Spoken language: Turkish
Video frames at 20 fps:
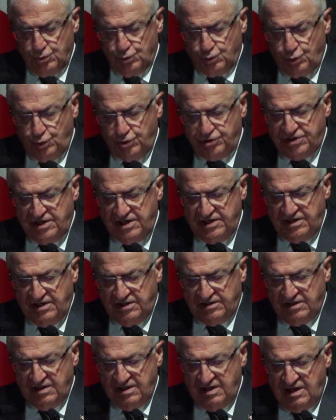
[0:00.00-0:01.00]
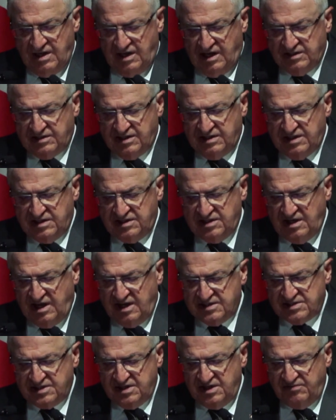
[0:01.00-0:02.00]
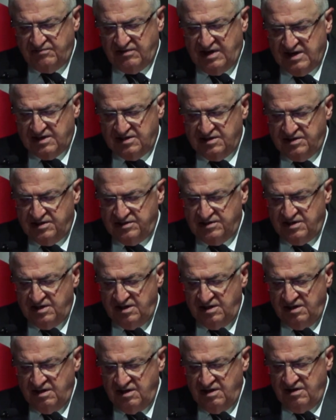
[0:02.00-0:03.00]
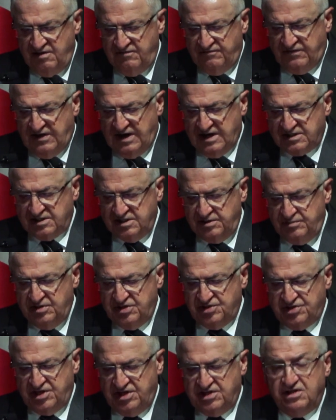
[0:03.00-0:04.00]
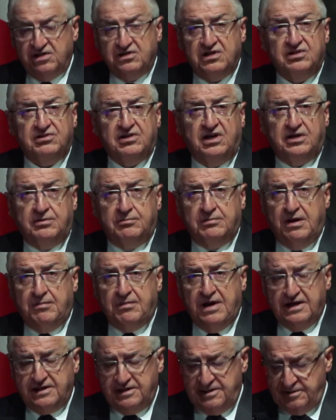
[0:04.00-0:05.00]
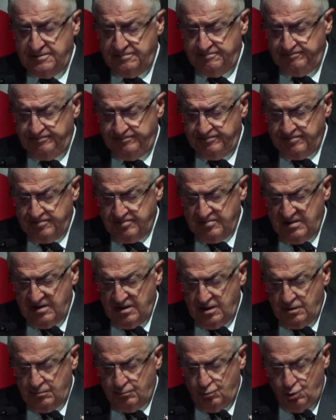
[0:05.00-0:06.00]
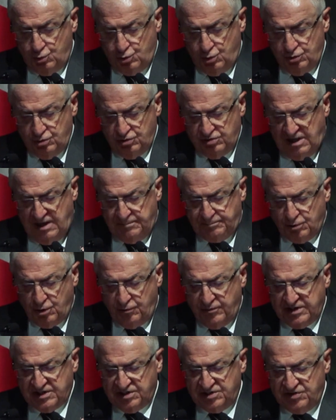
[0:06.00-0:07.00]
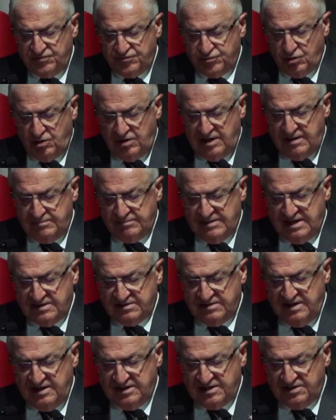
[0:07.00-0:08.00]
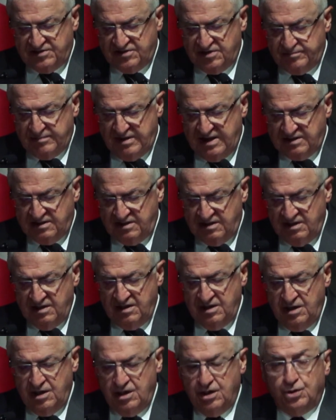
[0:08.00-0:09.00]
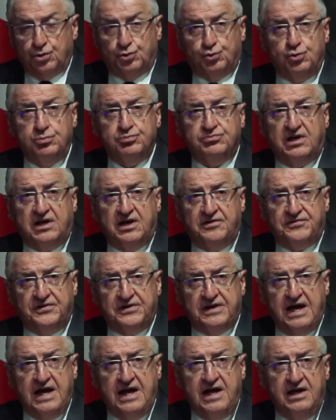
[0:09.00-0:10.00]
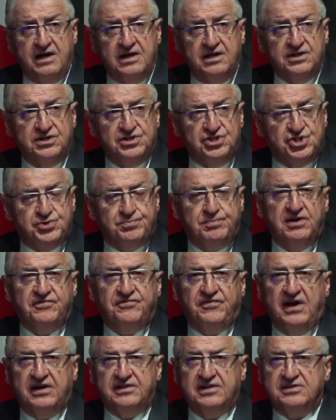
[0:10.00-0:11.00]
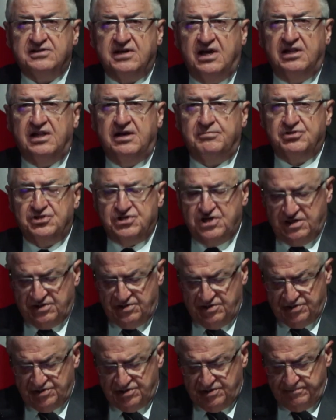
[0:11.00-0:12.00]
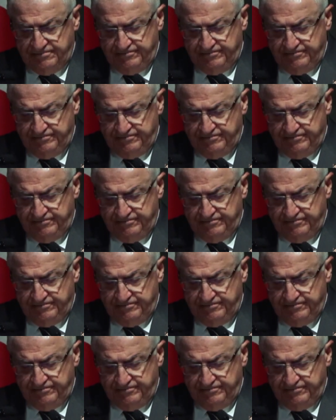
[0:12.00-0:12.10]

Türkiye'nin adadaki askeri varlığını farklı bir şekilde tanımlamak, bu konuda provokatif söylemler dile getirmek Rum tarafına hiçbir fayda sağlamayacaktır.